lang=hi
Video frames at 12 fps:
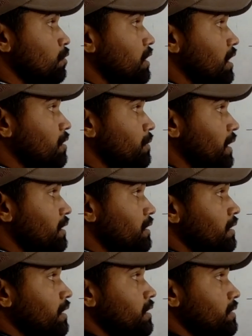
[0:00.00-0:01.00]
तो लगभग
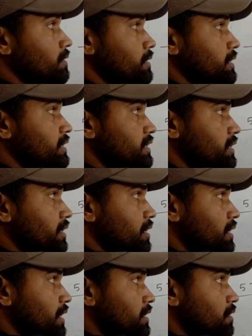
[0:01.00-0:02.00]
तीन
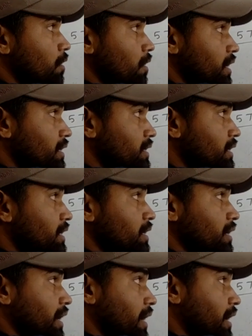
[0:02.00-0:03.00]
ट्रिलियन डॉलर की
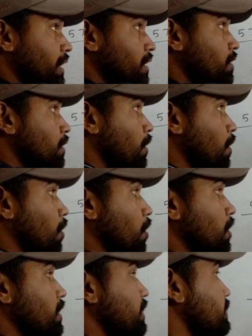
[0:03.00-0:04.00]
है
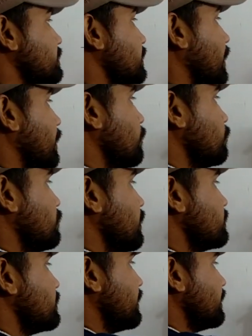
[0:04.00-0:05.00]
और इसका
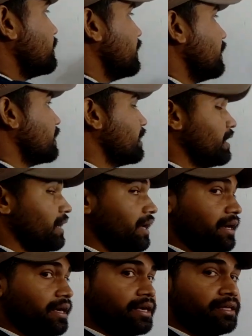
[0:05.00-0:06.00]
उद्देश्य कितना रखा
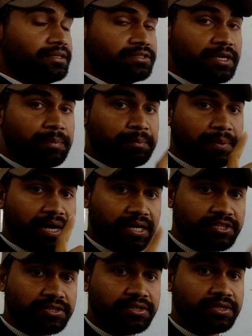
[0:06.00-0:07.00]
गया है इसे
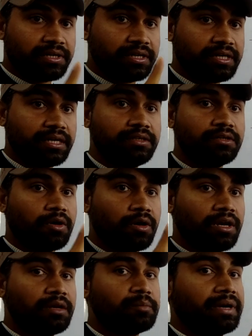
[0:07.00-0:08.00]
पांच ट्रिलियन
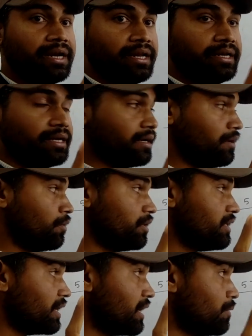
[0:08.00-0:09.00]
डॉलर बनाने का
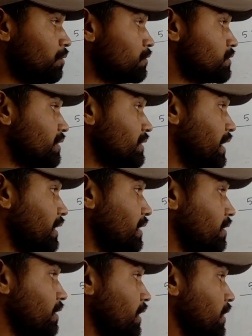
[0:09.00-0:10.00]
और ये कब हो सकता
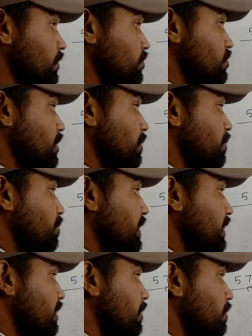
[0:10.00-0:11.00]
है जब
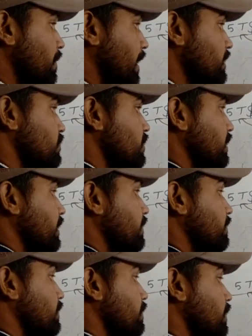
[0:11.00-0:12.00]
भी निर्माण
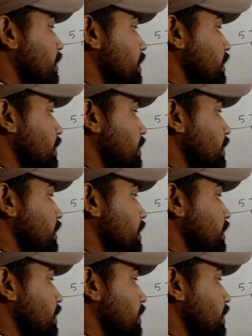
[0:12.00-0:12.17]
क्षेत्र